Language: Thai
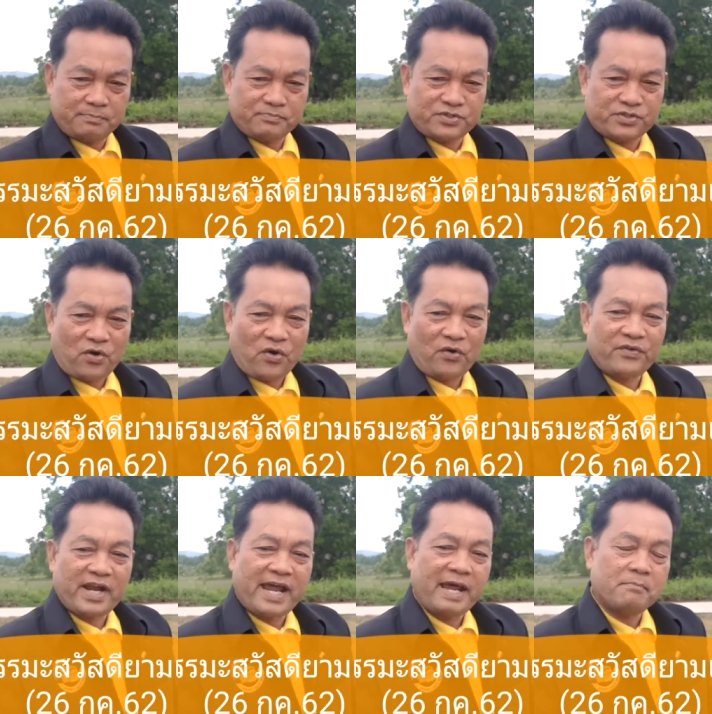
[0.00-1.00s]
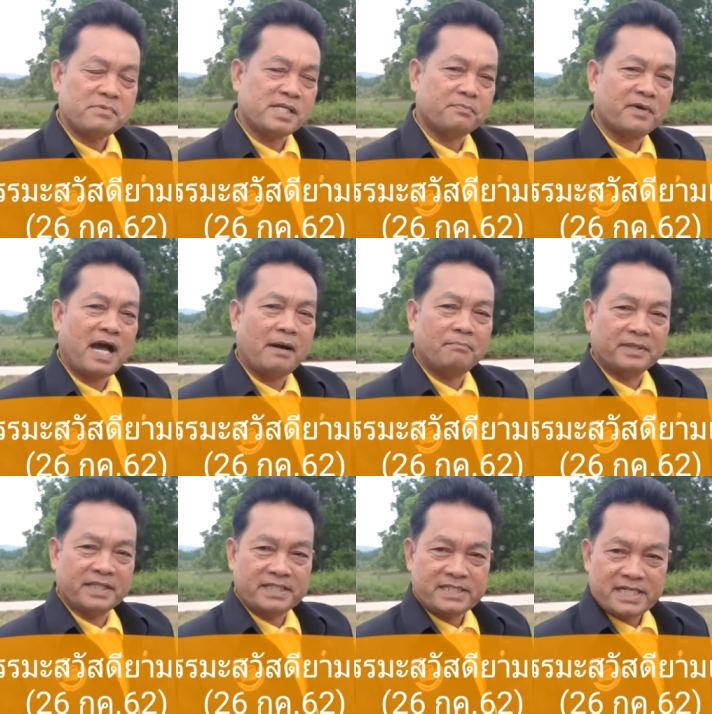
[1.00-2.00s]
2562 แรม 10
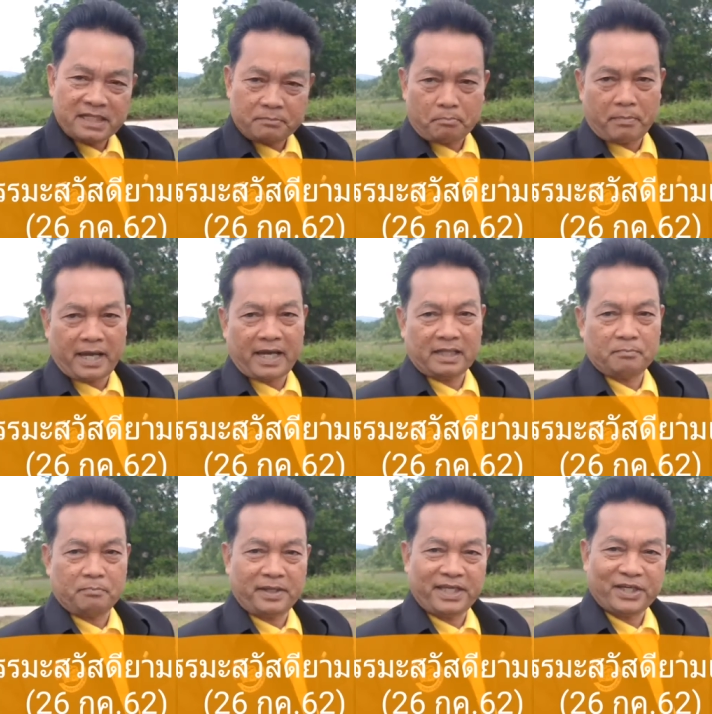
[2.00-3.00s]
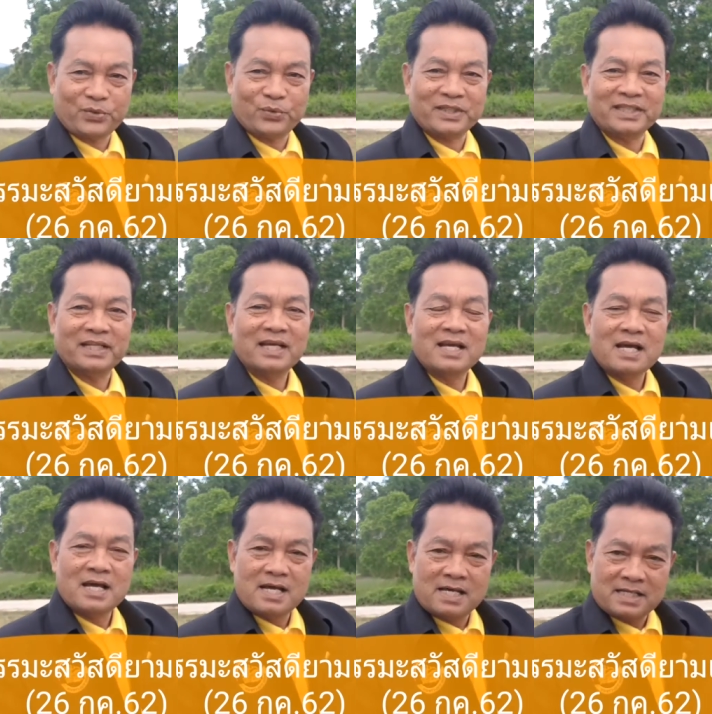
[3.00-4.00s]
ค่ำเดือน 8 ปีกุล
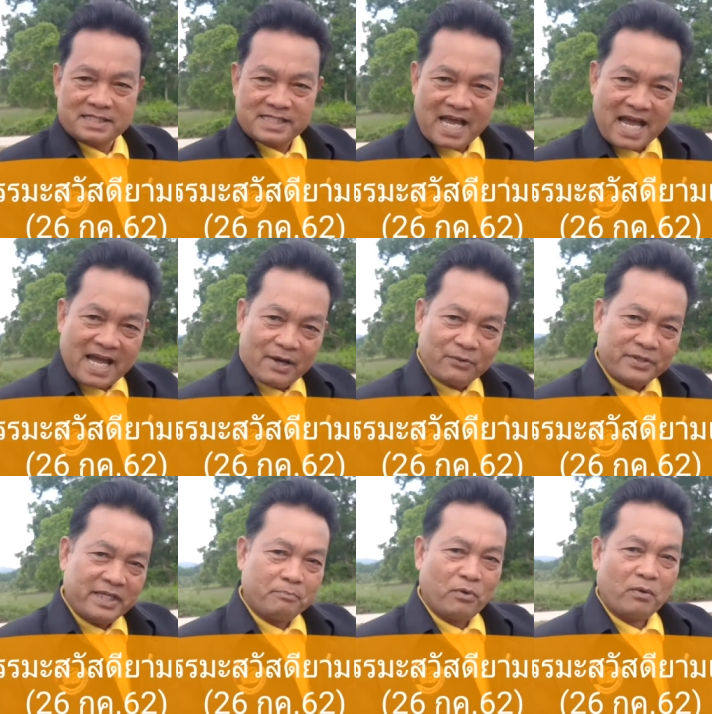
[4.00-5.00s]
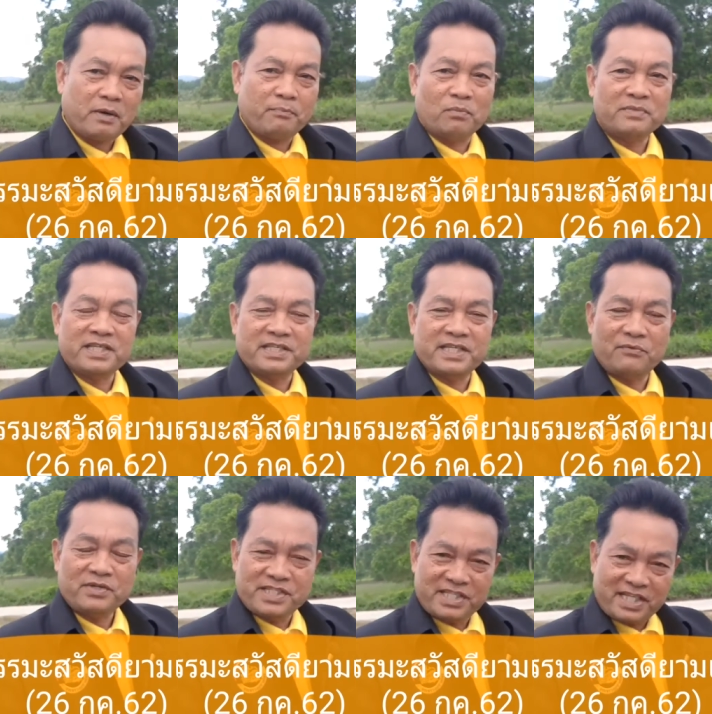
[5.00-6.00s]
เช้านี้พบกับผมดี
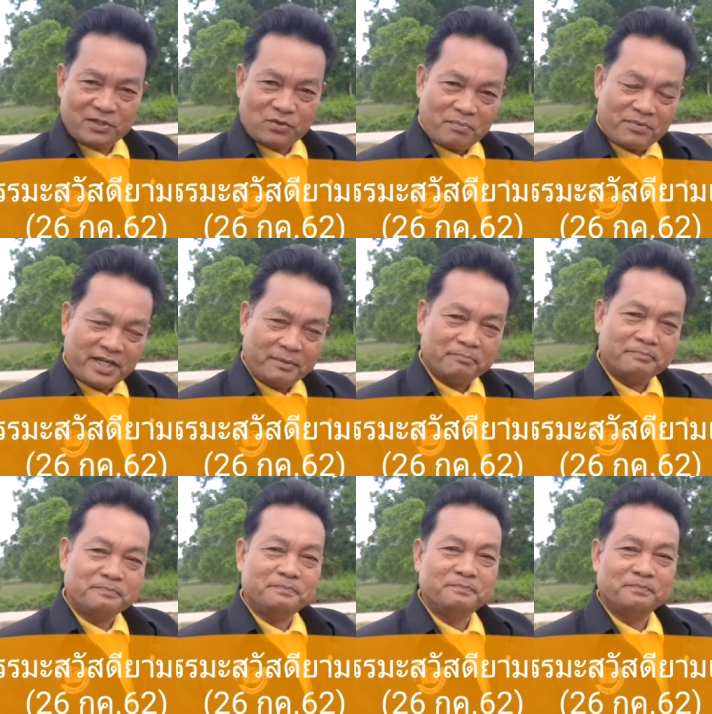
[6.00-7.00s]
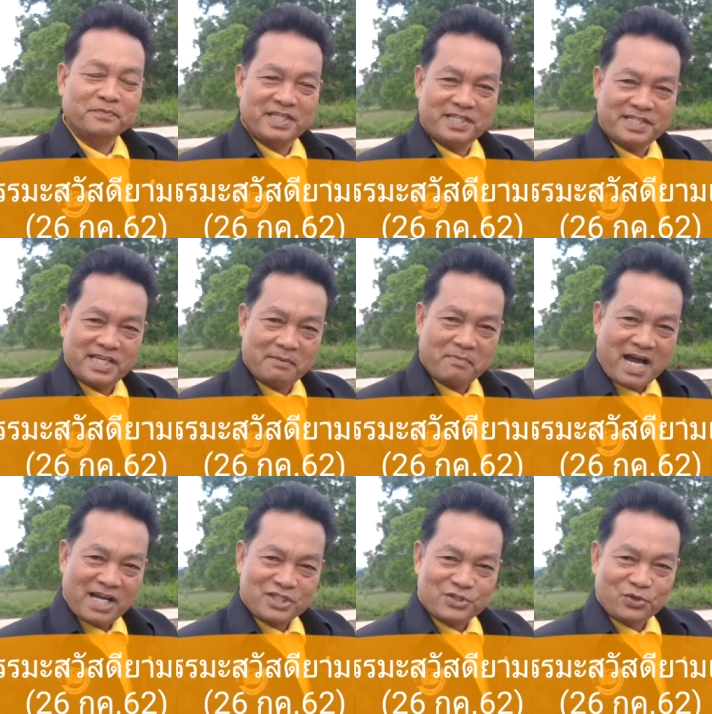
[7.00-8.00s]
เจวิเชียนด้วงพริมดีเจ
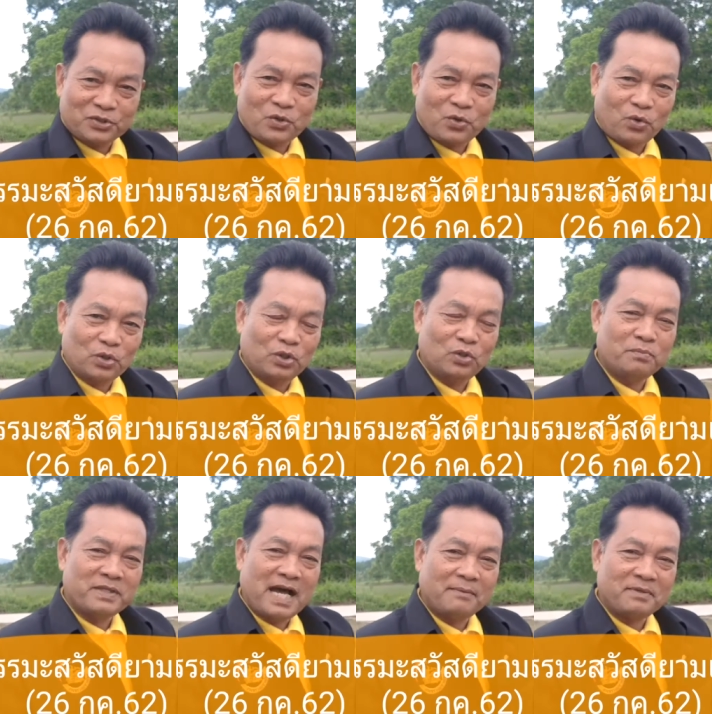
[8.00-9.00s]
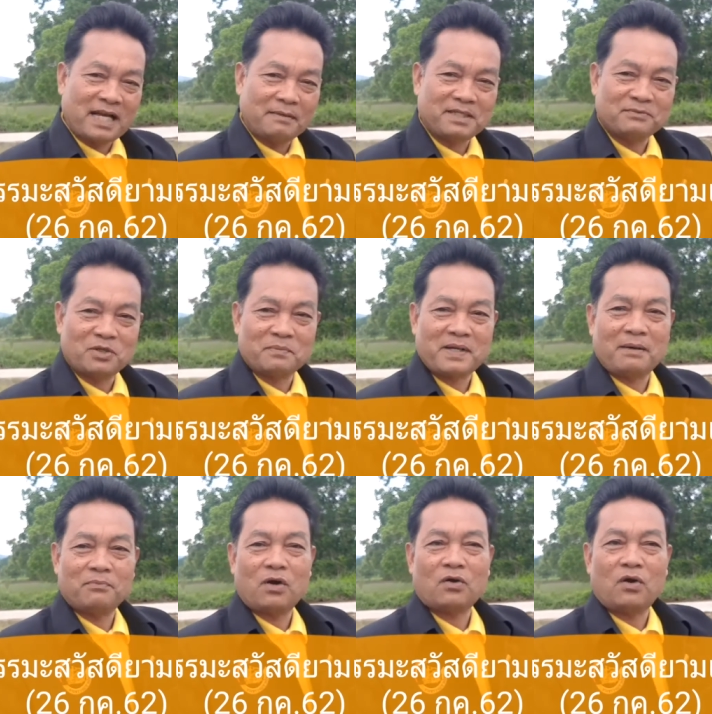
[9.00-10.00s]
หมาชนคนลุ่มน้ำนะครับท่านผู้ช
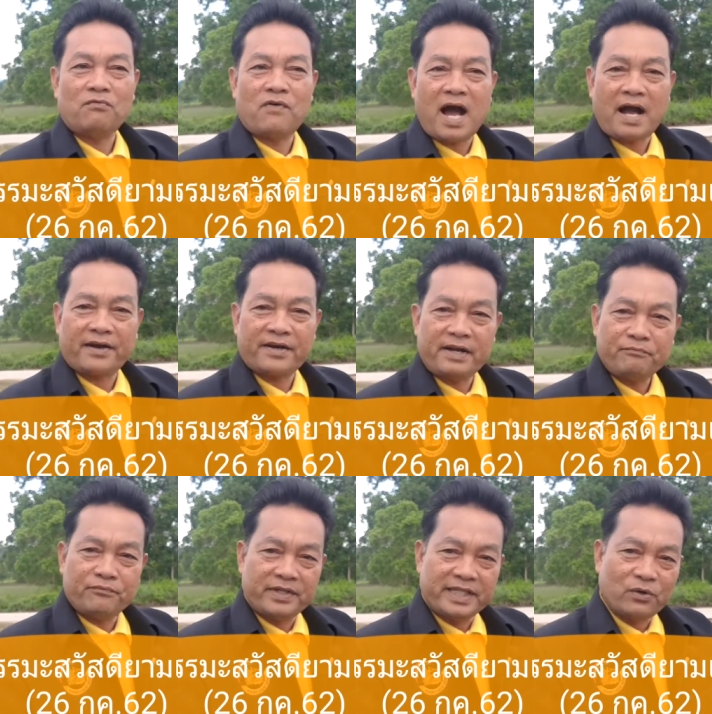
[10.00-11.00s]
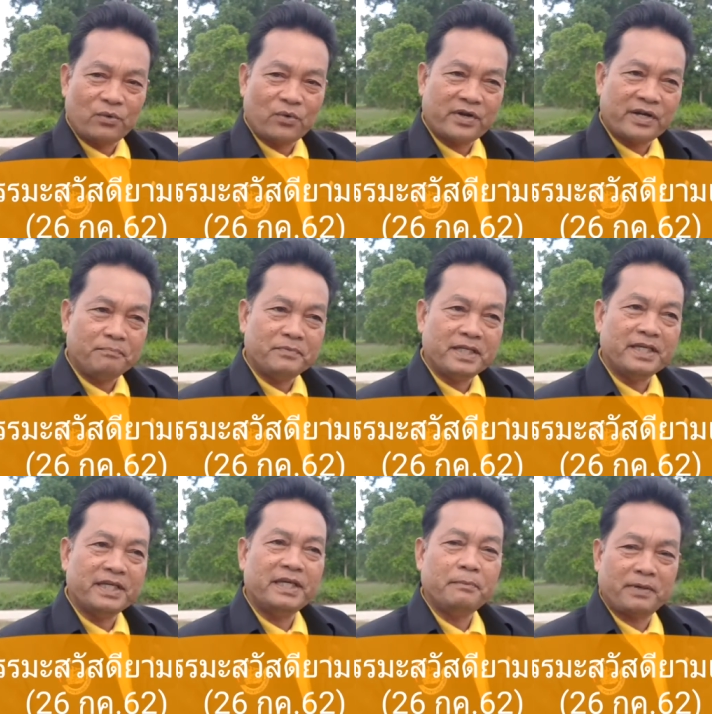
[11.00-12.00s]
มครับก็ขอฝากคลิปวิดีโอคลิป
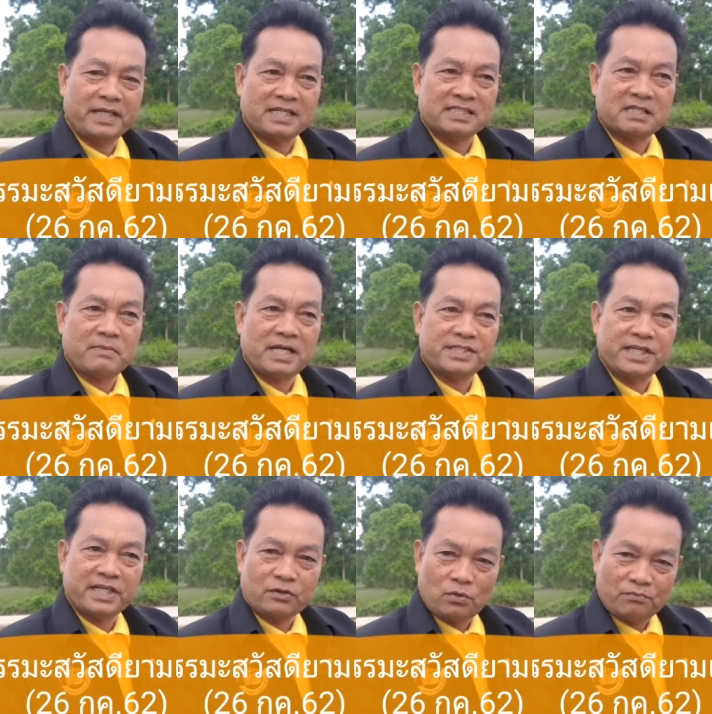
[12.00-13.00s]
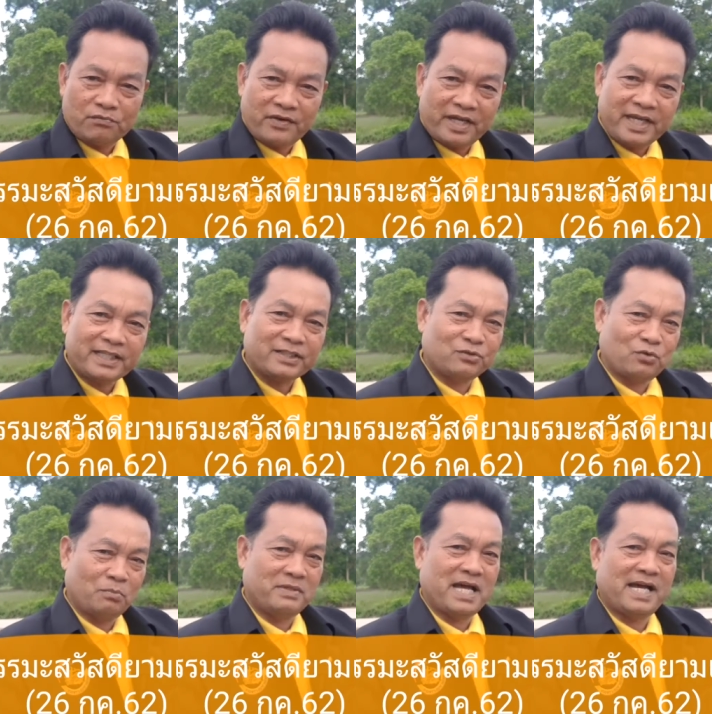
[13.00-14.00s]
นี้ไปยังสมาชิกกลุ่มเฟซ
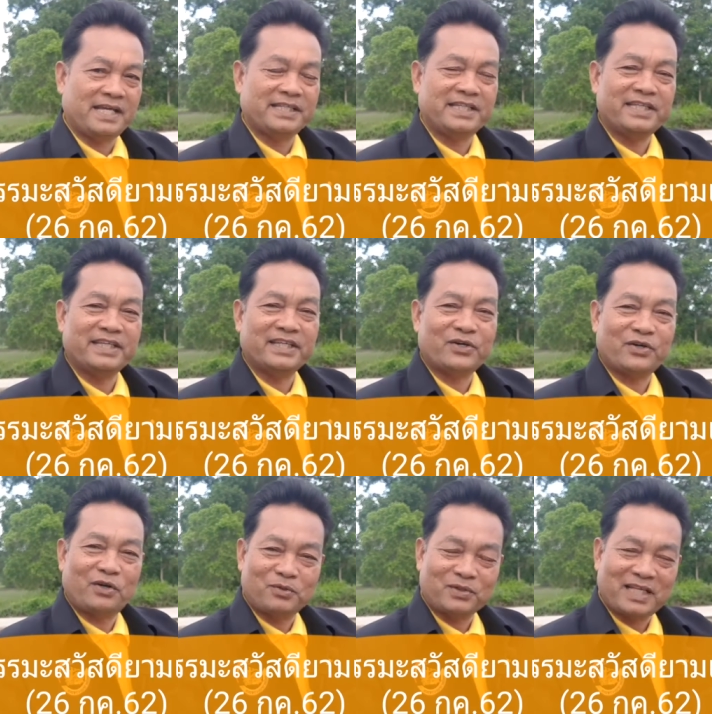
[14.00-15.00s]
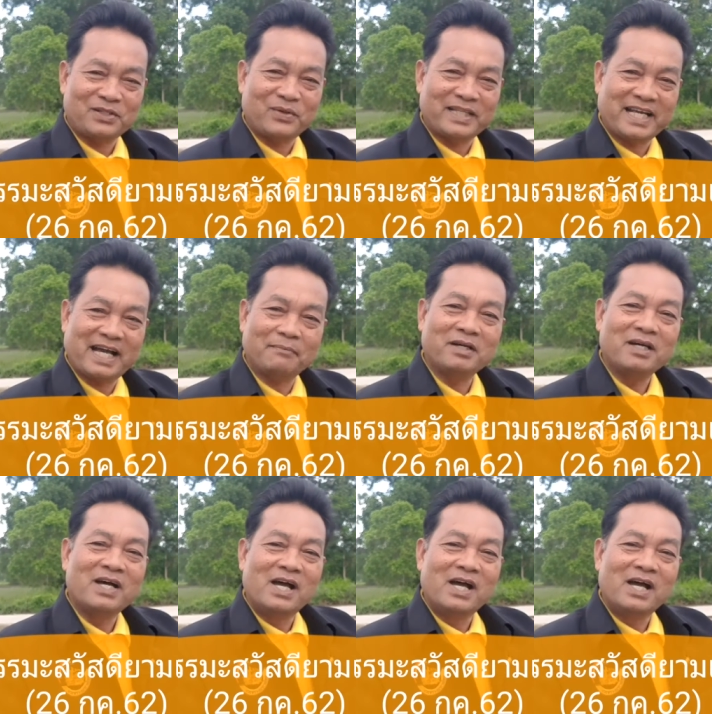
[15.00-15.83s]
กลุ่มไลน์ที่เคารพทุกท่านด้วยนะครับ